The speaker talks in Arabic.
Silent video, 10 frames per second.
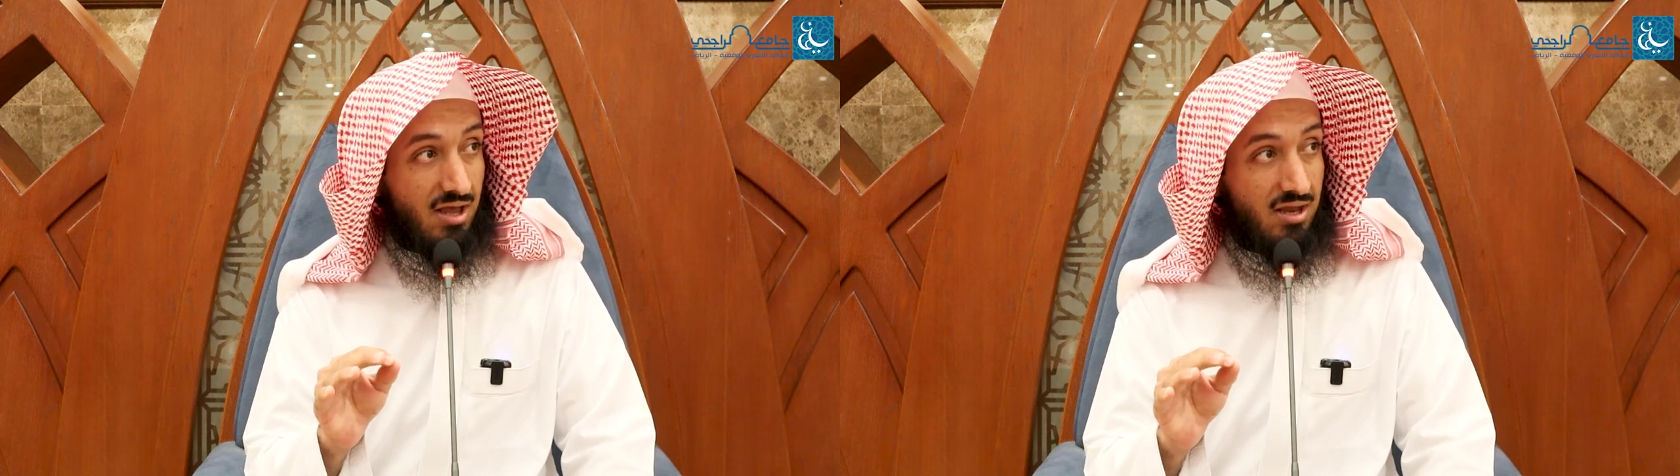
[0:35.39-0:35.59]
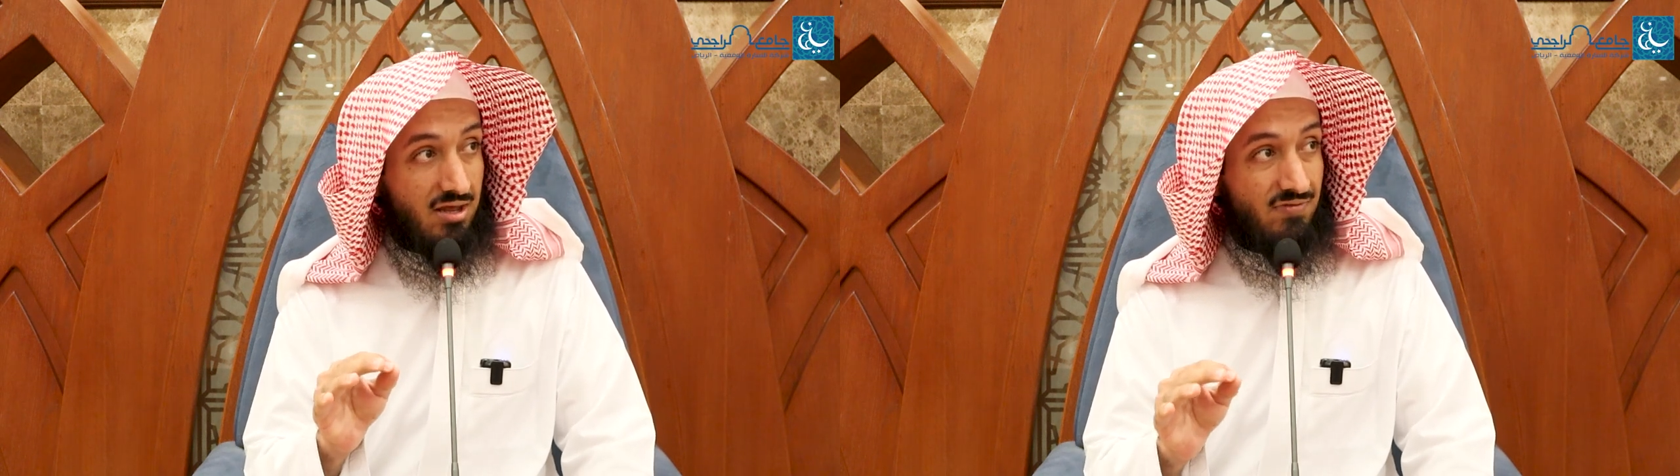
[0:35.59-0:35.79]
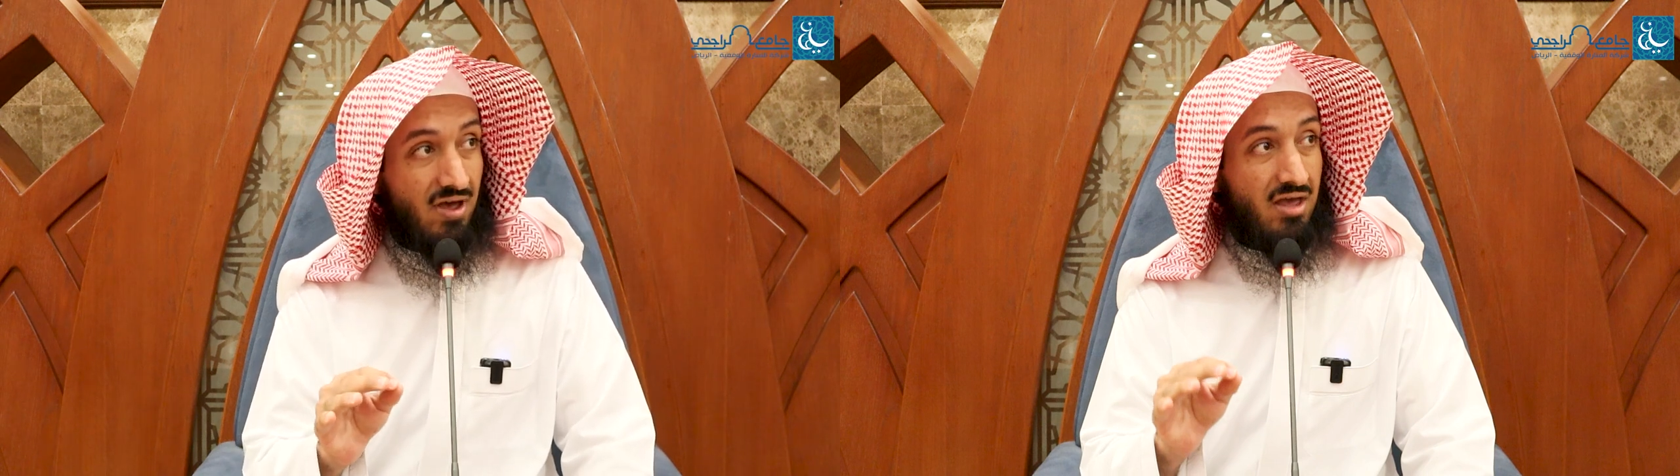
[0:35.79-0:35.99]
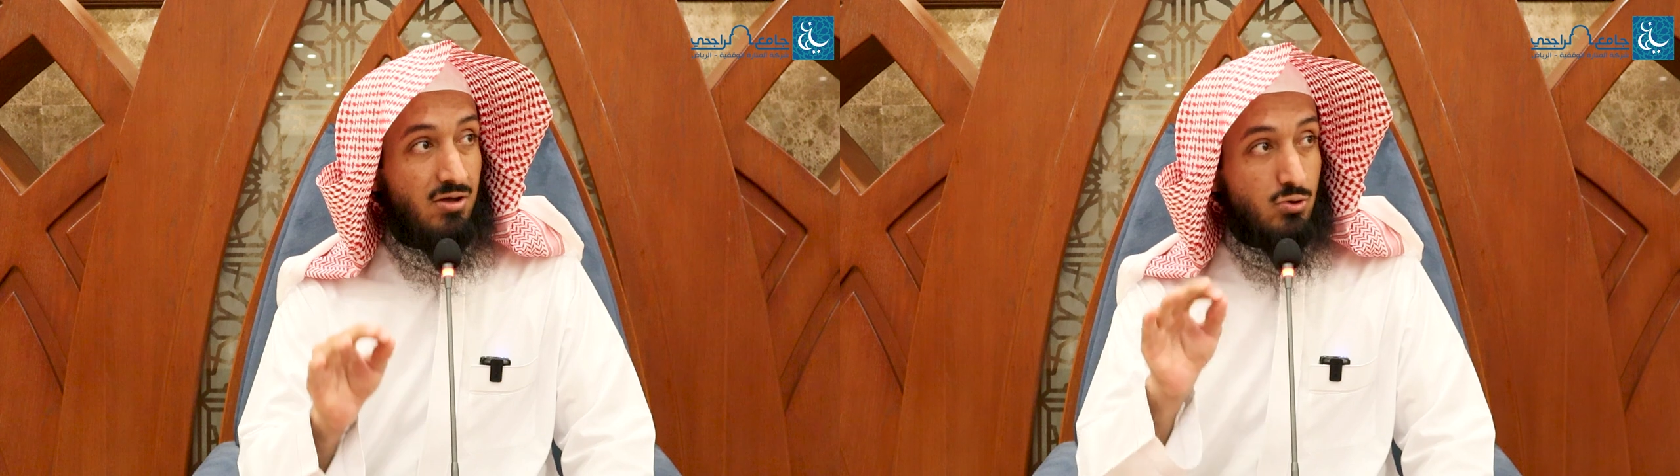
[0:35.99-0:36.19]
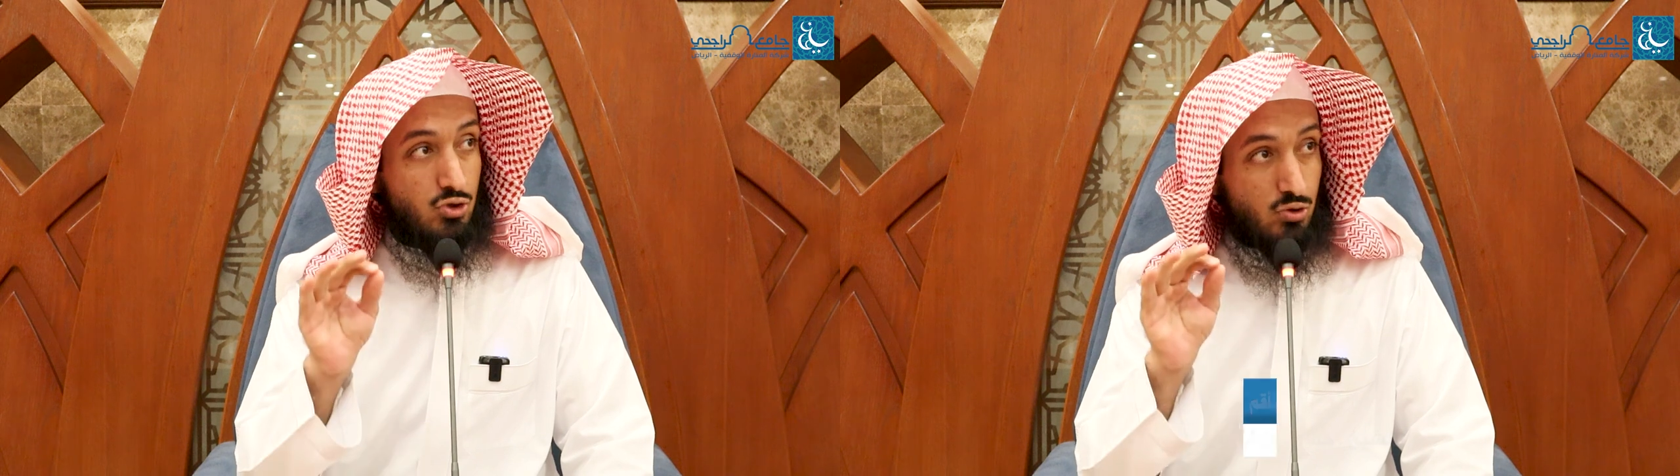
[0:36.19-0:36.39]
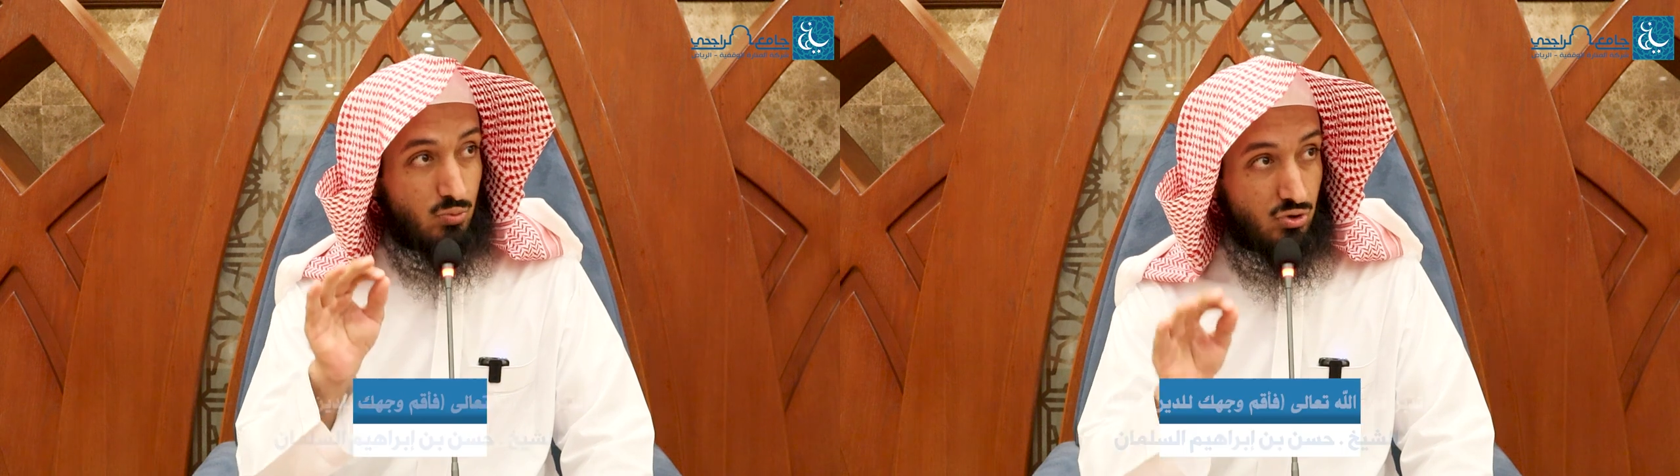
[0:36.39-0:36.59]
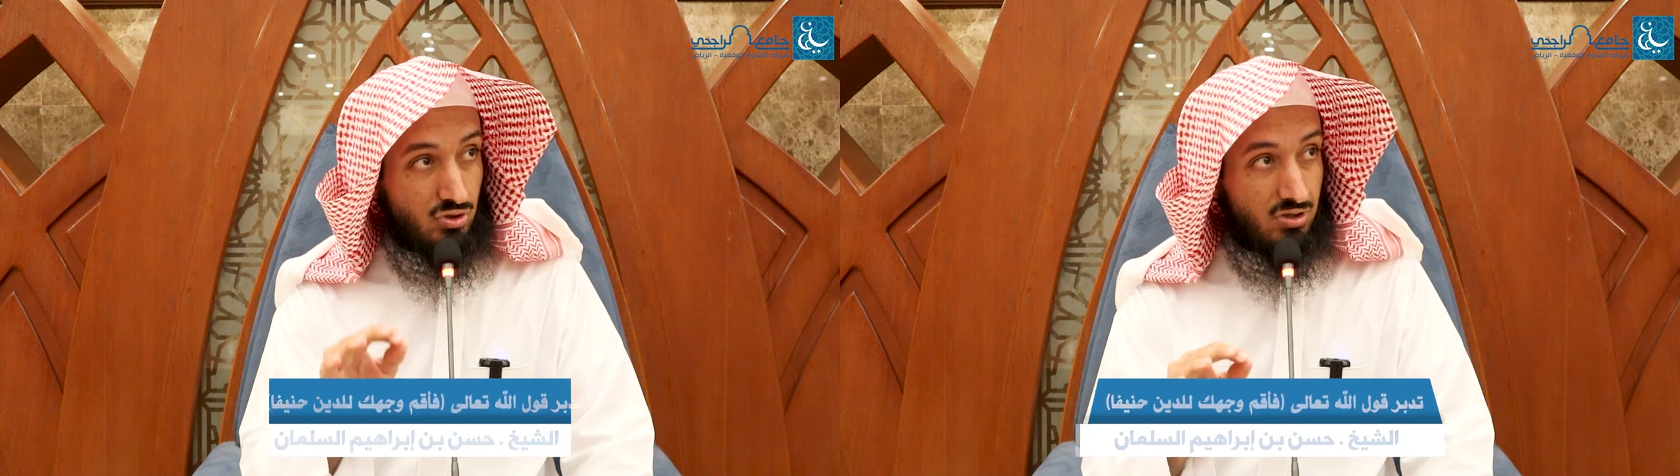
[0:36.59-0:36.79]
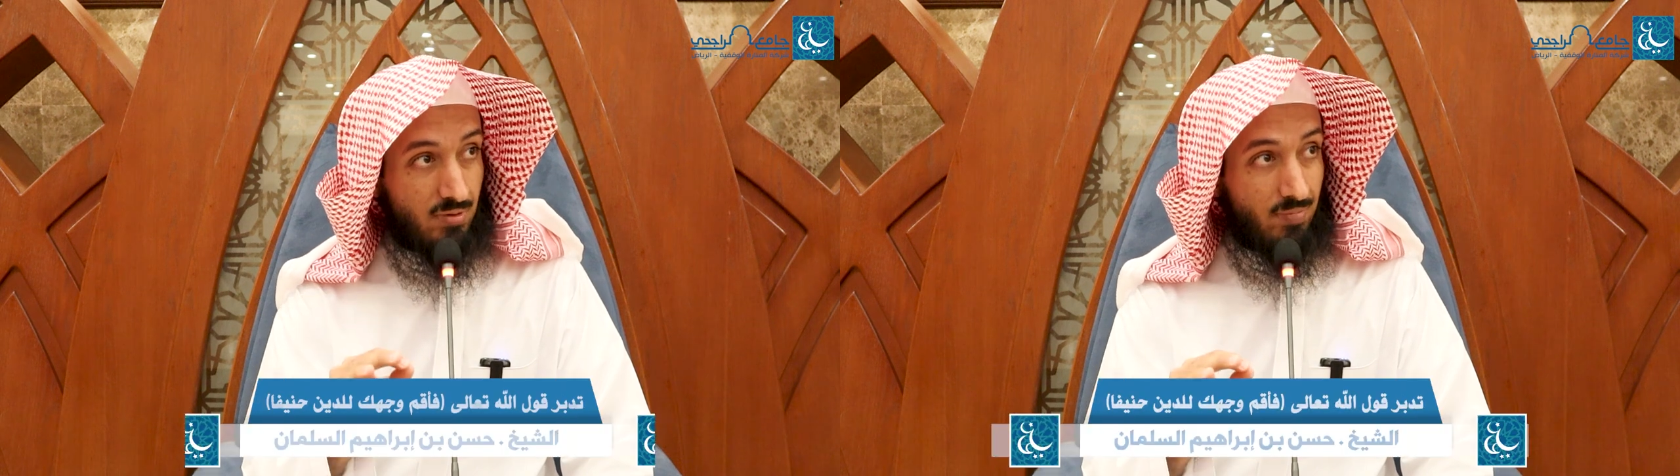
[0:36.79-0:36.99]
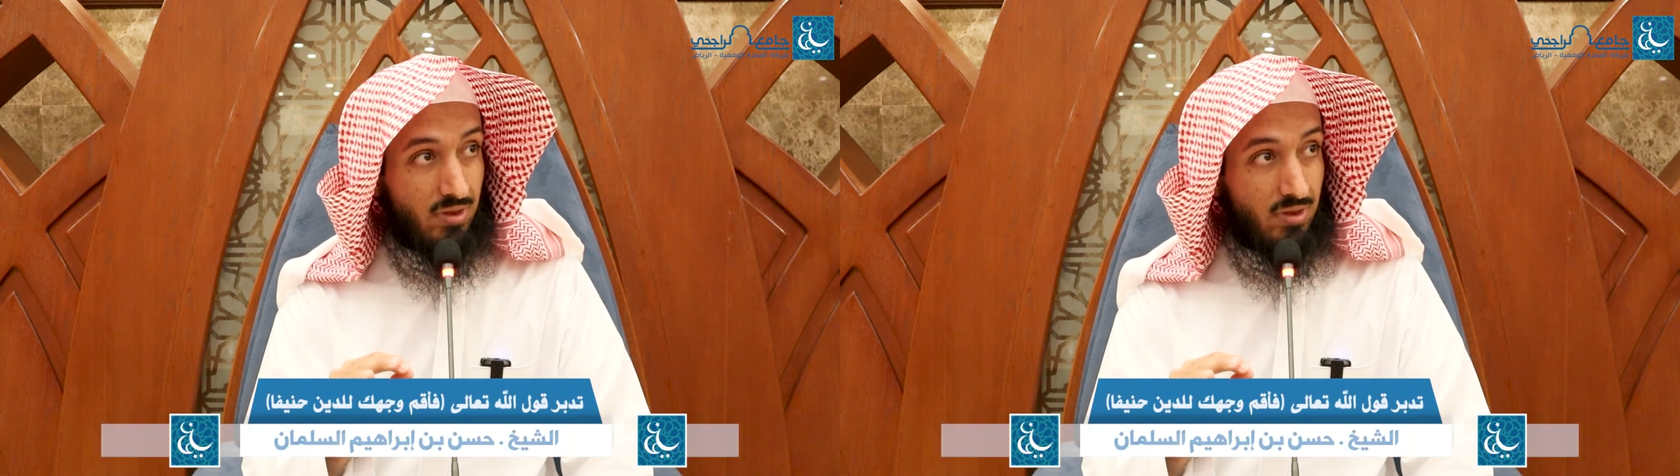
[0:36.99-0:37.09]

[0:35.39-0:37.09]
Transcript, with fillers: حنيفا أي أصمد